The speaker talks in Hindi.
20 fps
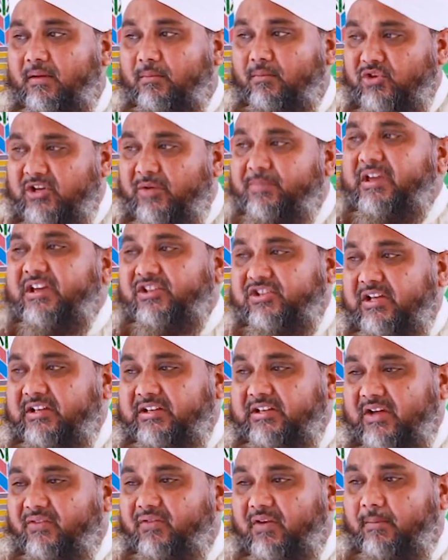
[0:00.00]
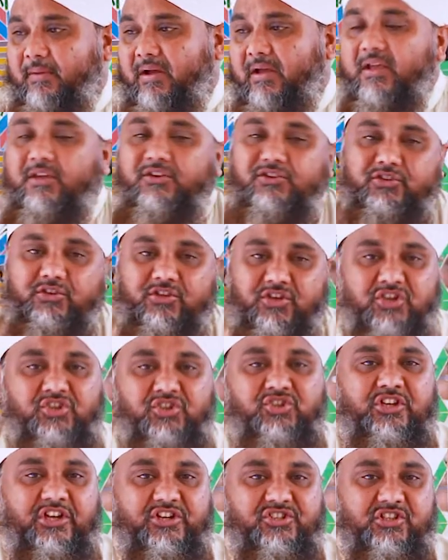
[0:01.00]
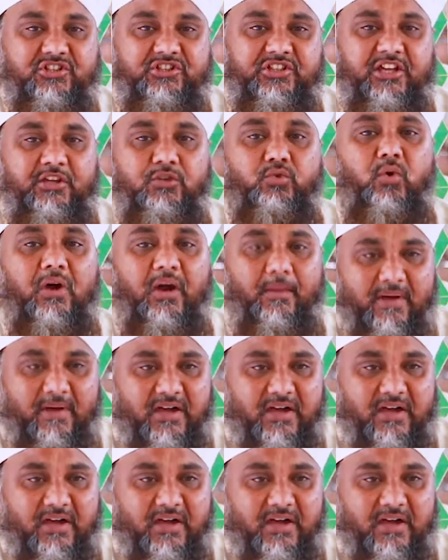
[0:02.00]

मुझे भी ऐसा अता फरमा रश कर सकते हैं दुआ